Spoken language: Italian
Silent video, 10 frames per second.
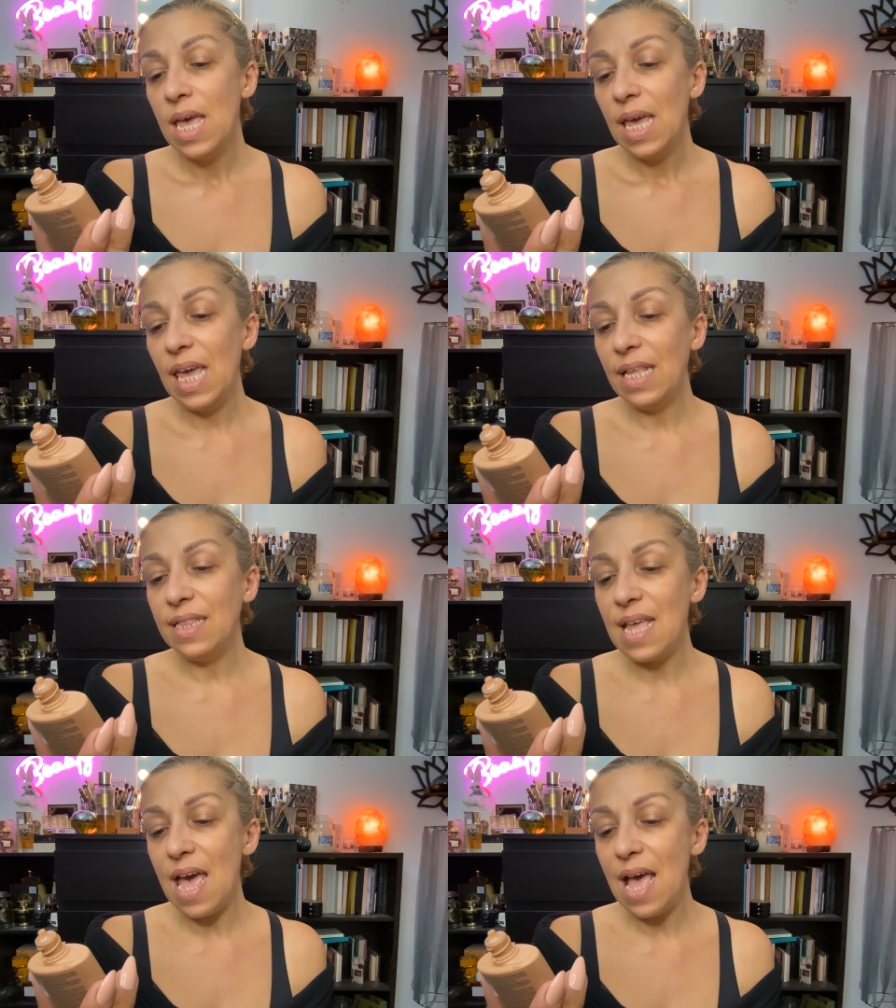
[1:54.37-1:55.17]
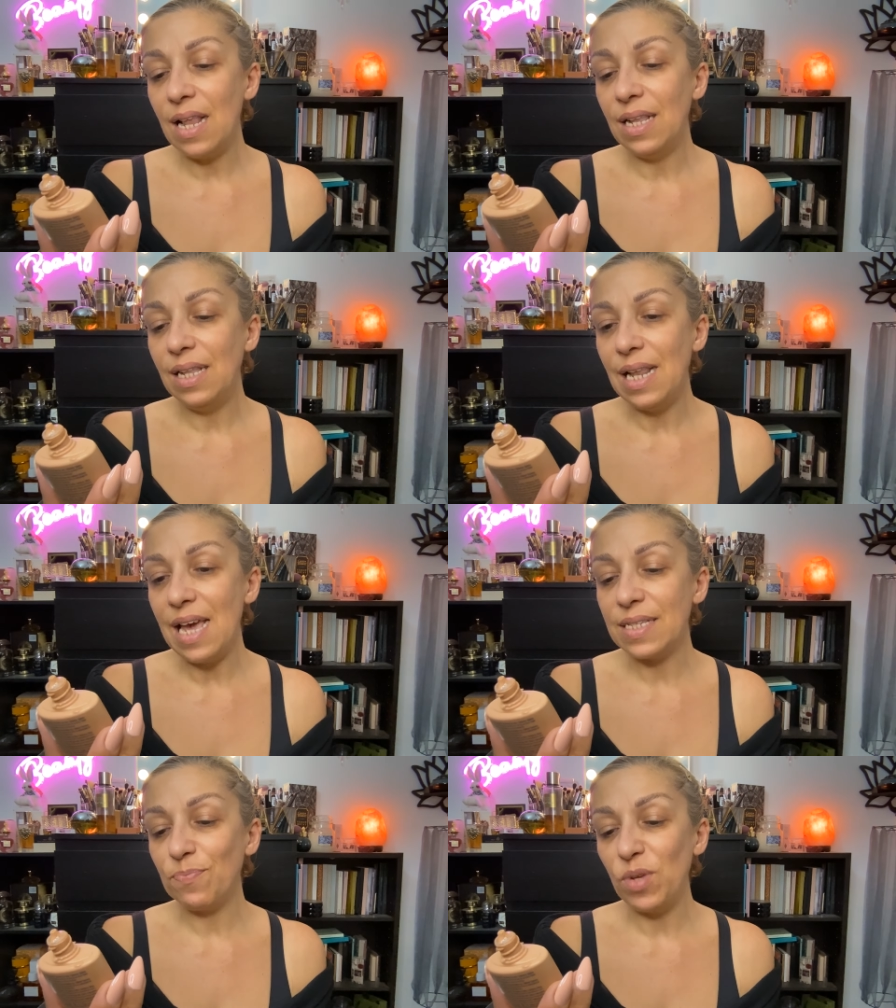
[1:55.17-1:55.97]
ed è
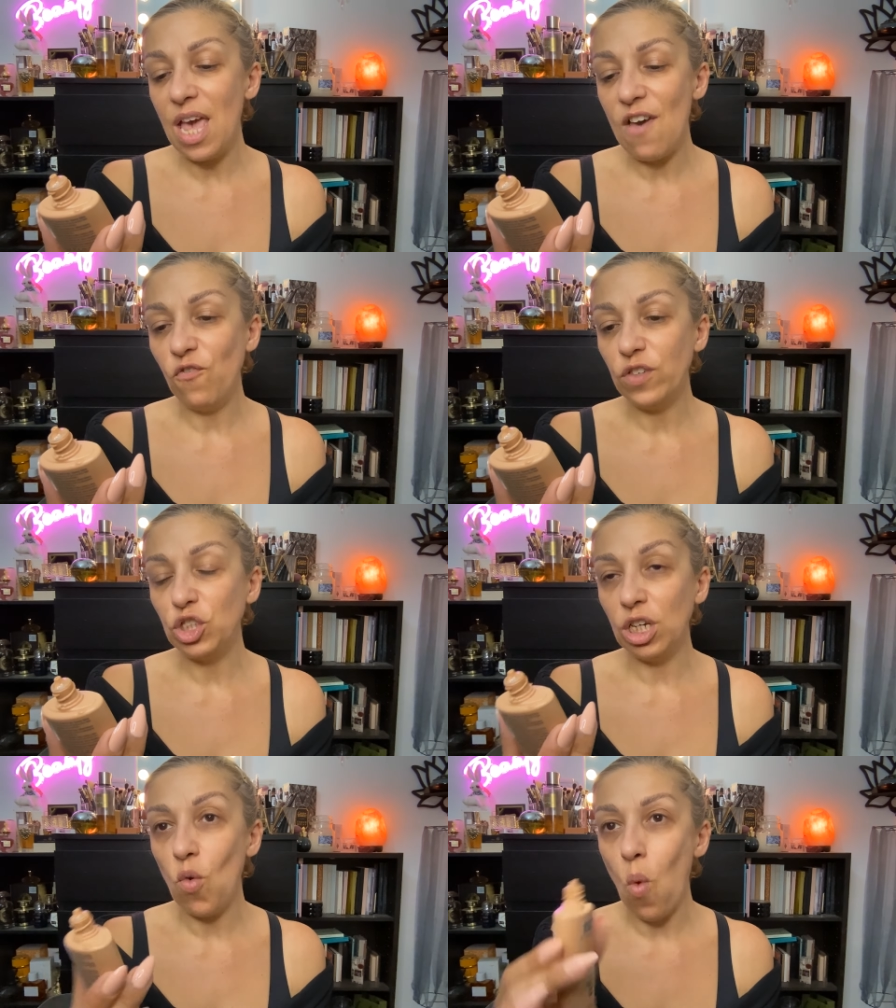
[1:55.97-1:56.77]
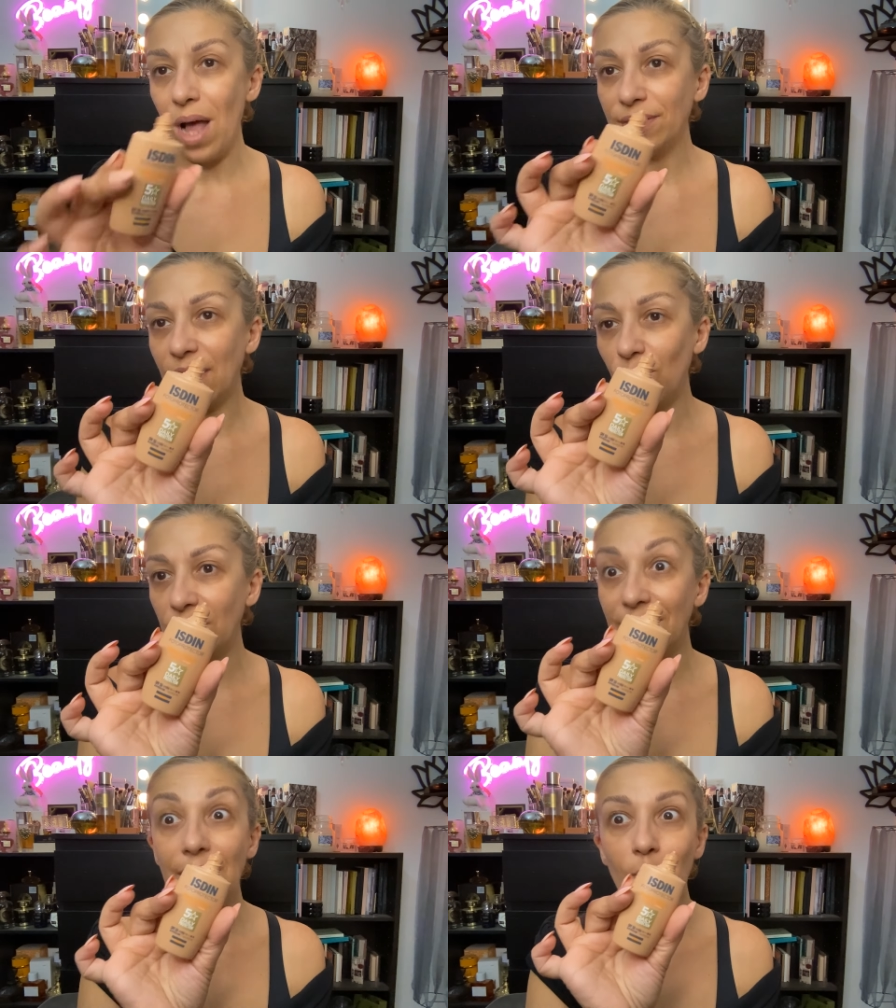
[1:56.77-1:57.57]
l'SPF 50
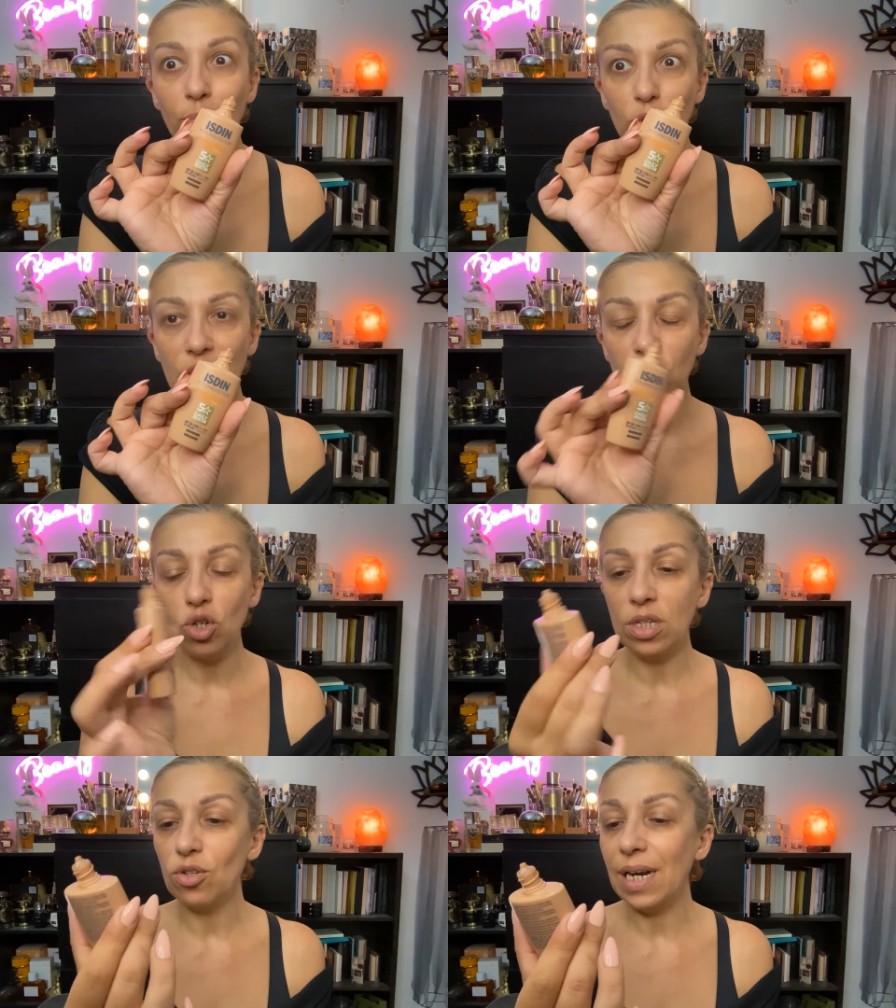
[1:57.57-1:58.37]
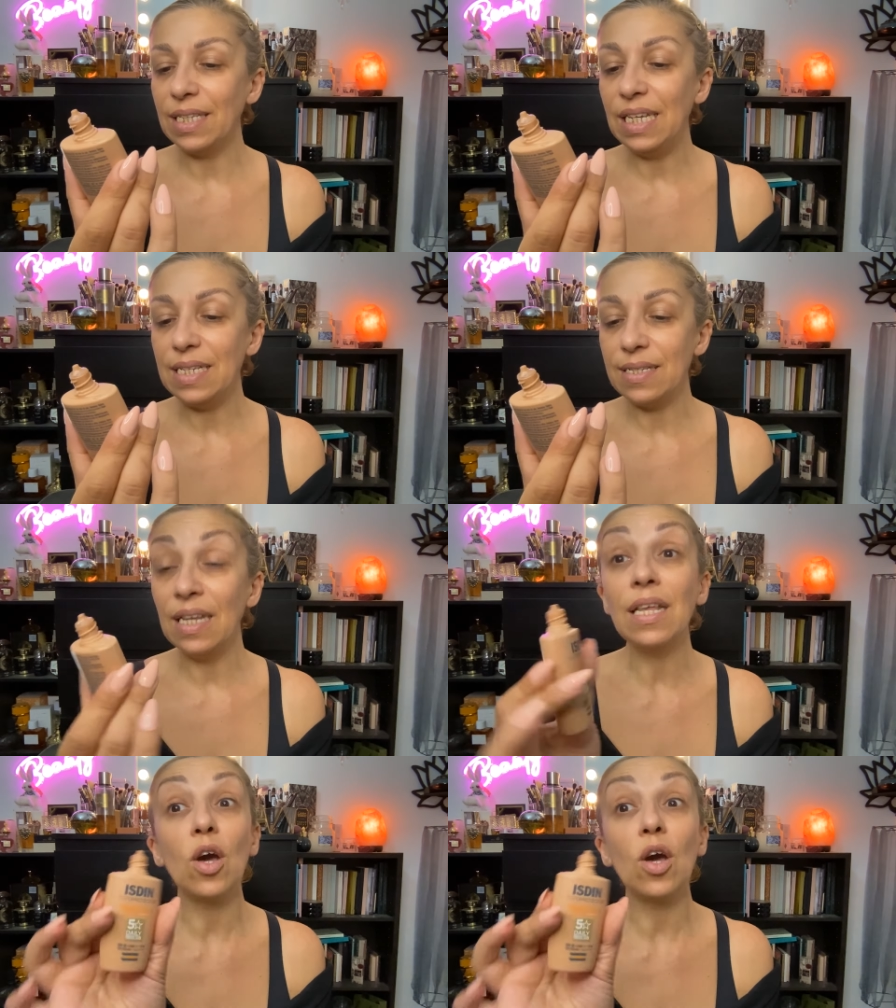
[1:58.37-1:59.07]
quindi la protezione solare di ISDIN